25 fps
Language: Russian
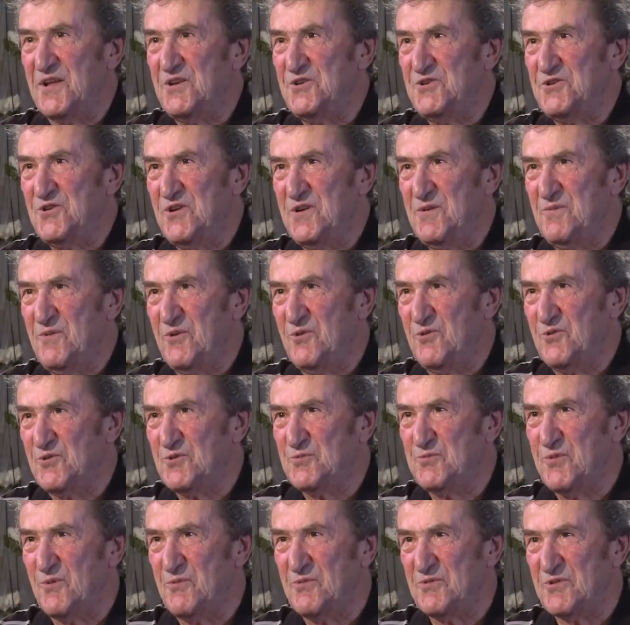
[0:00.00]
я ничего не могу
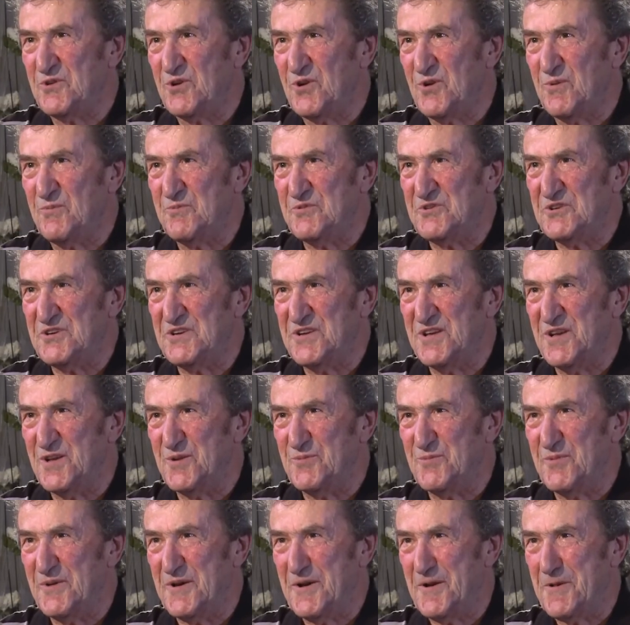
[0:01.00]
вспомнить, кроме
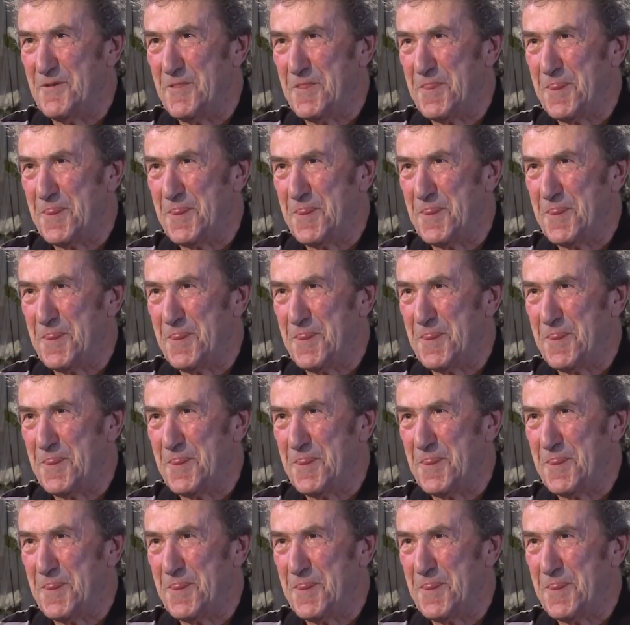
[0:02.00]
женитьбы.